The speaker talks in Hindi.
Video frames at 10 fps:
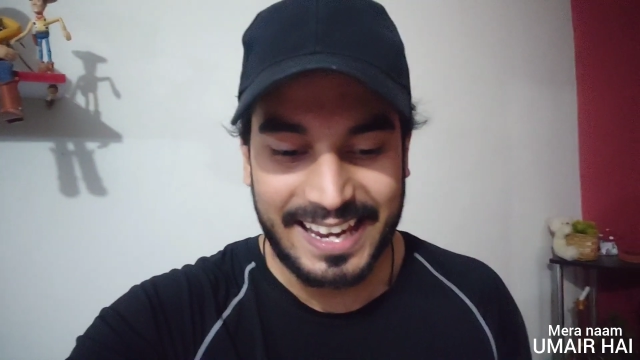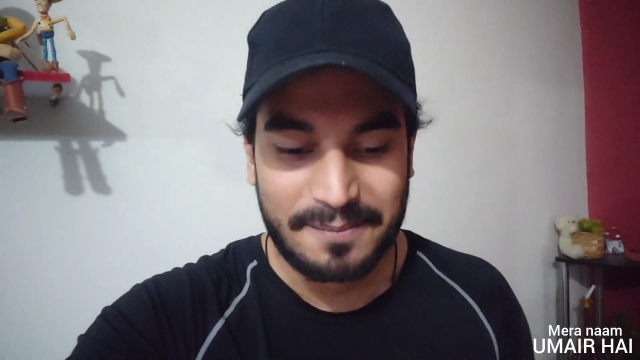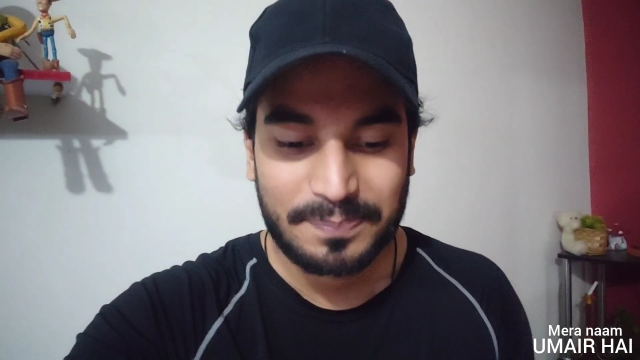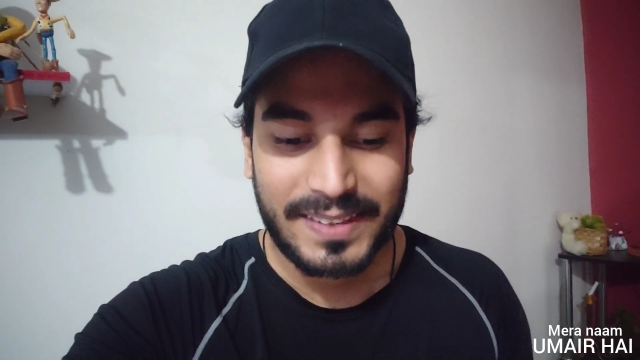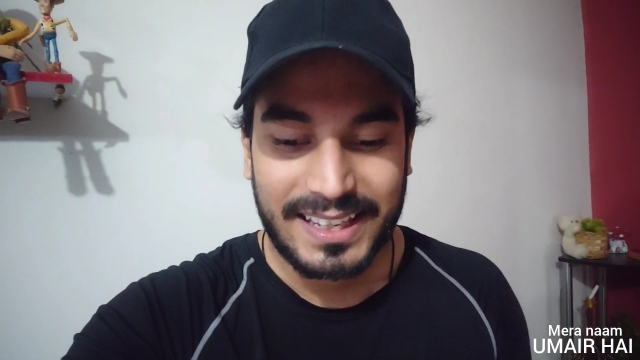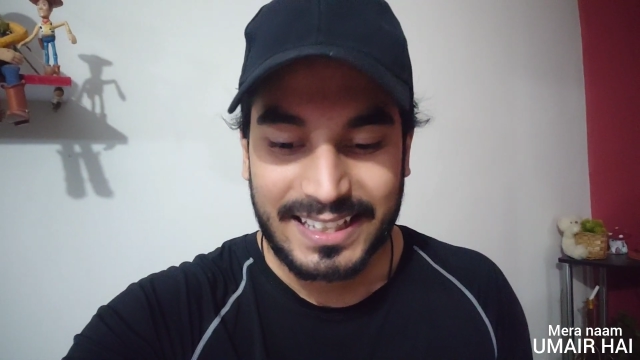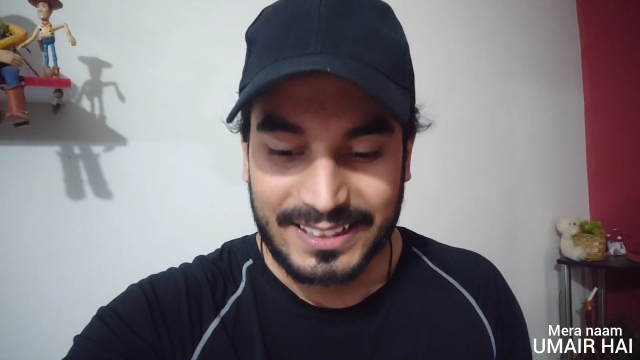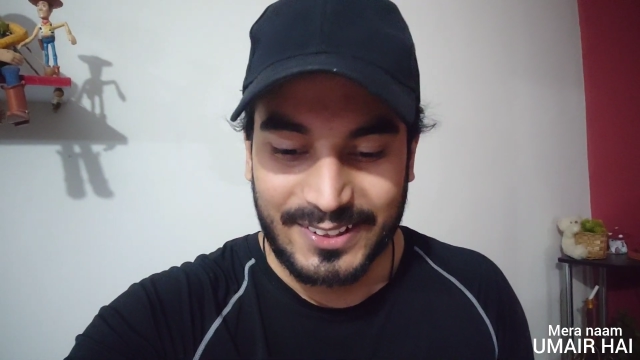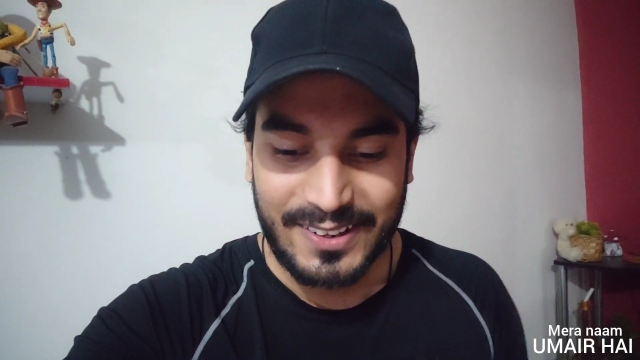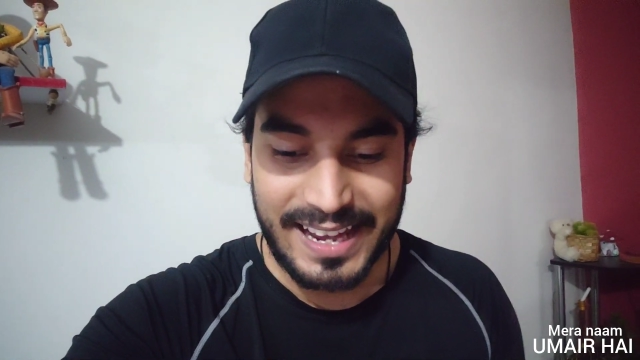है
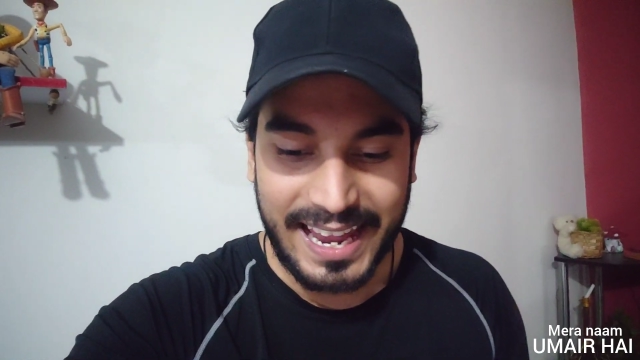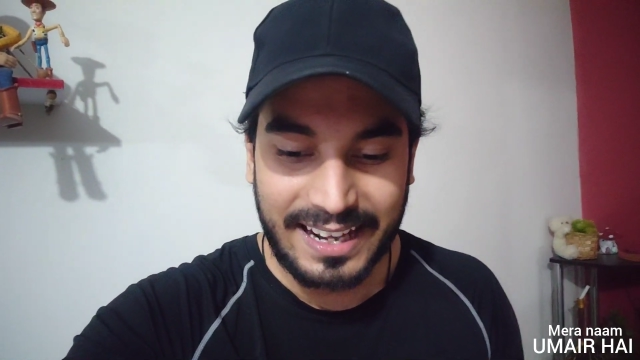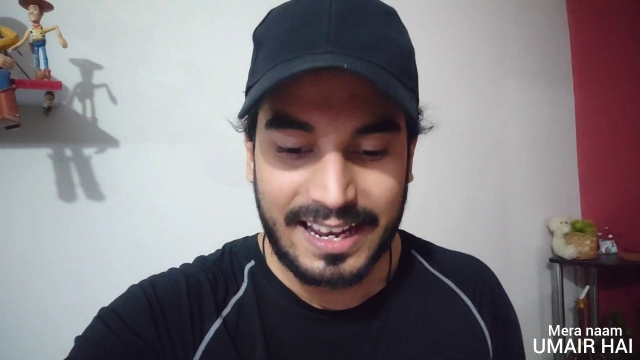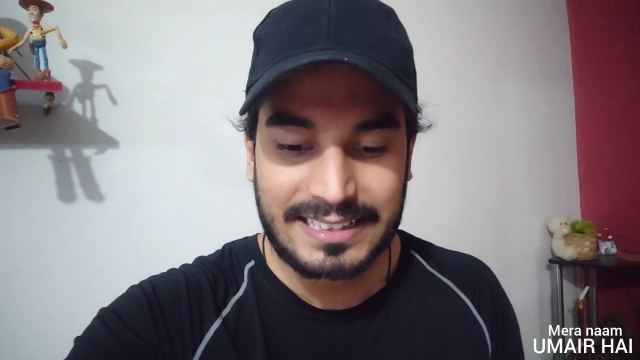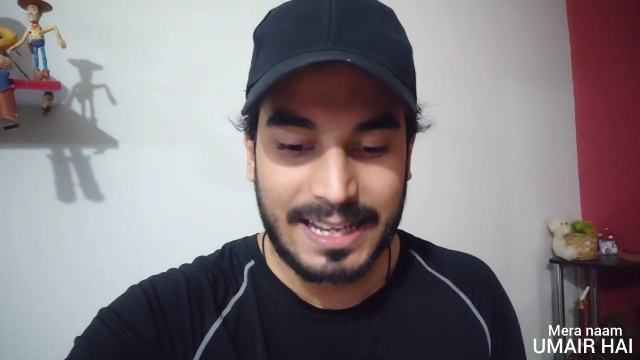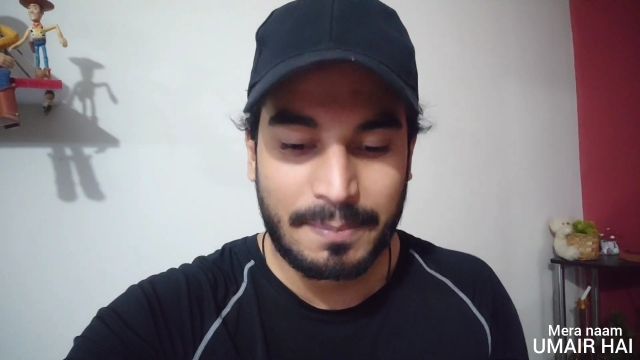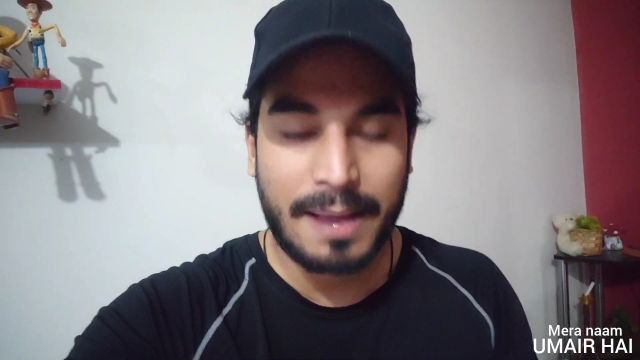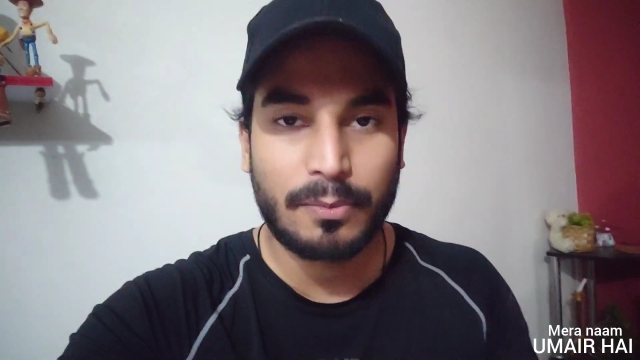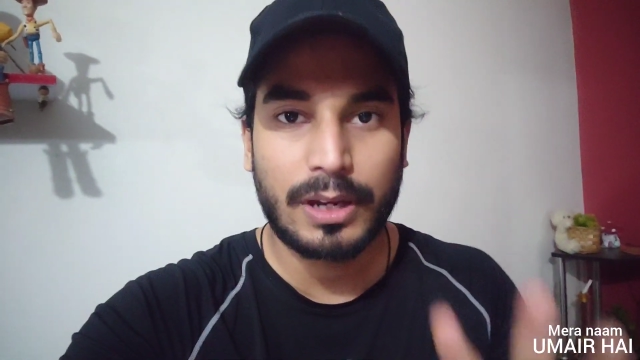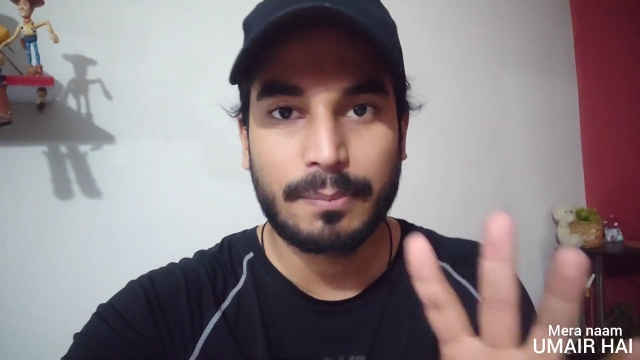तो खैर अच्छा मैं
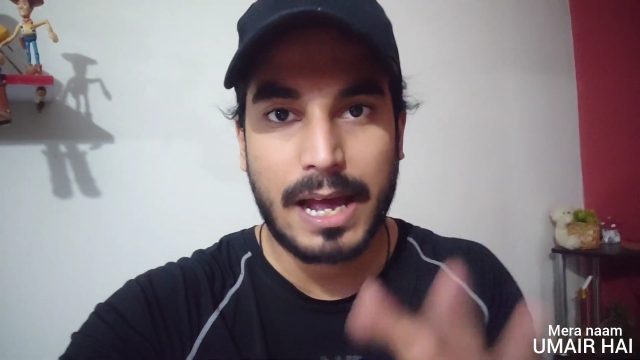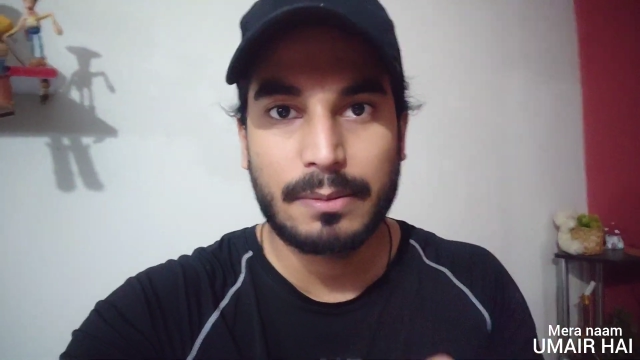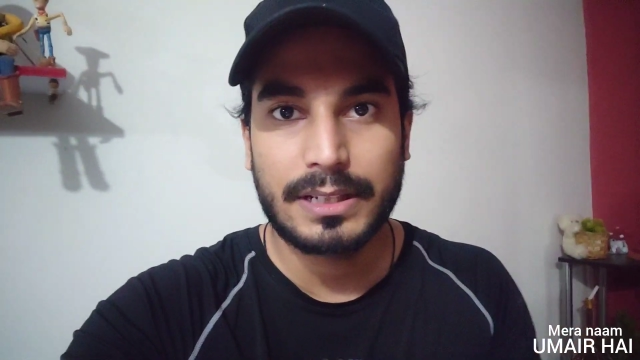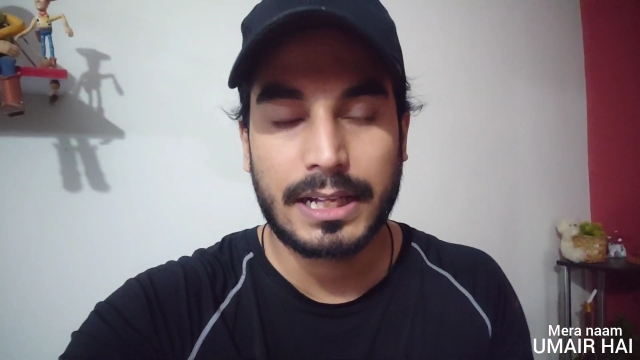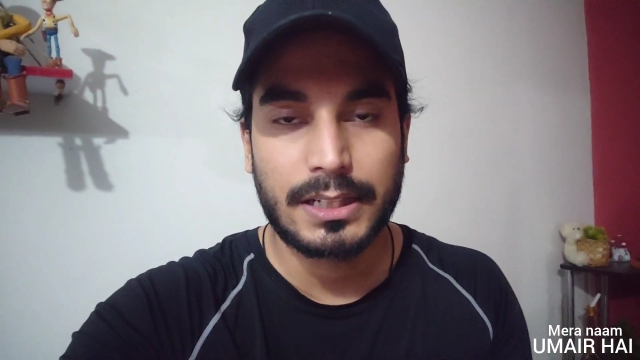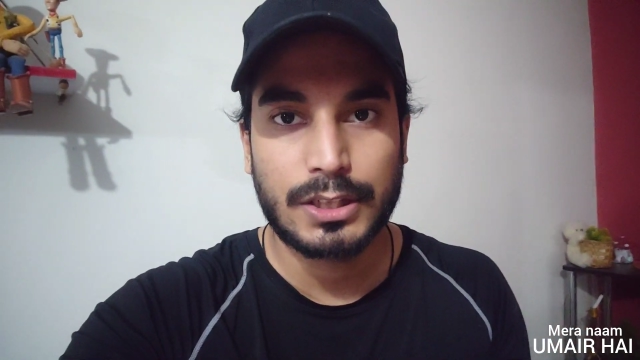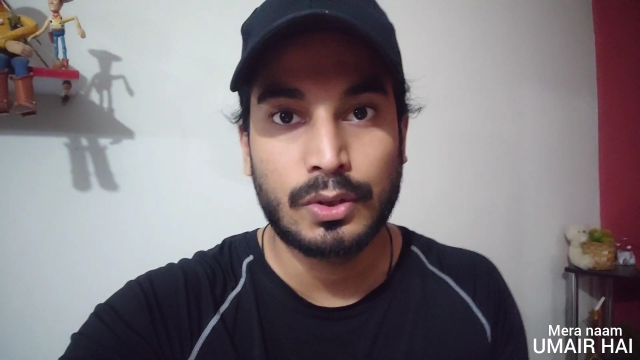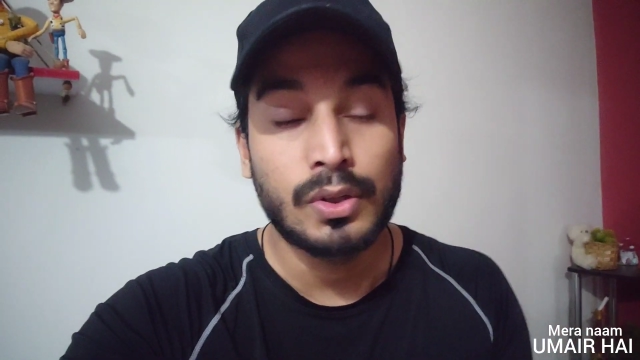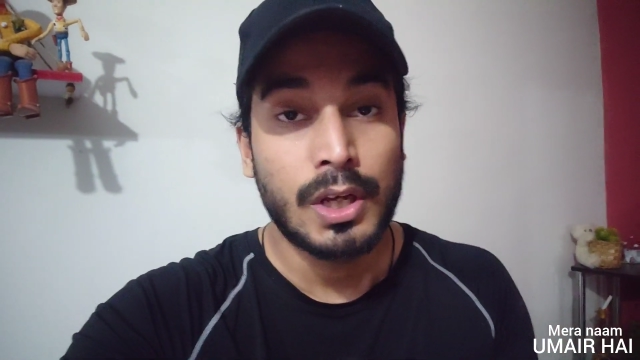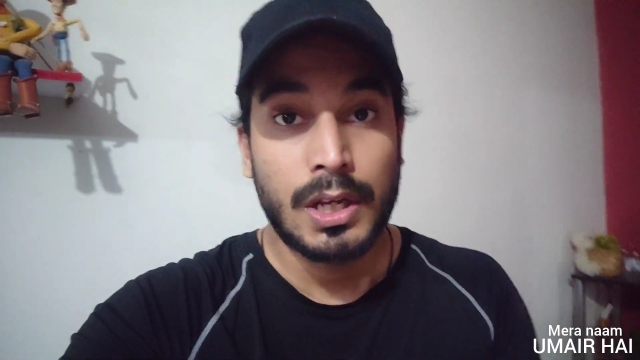आपको एक बात बताता चलूँ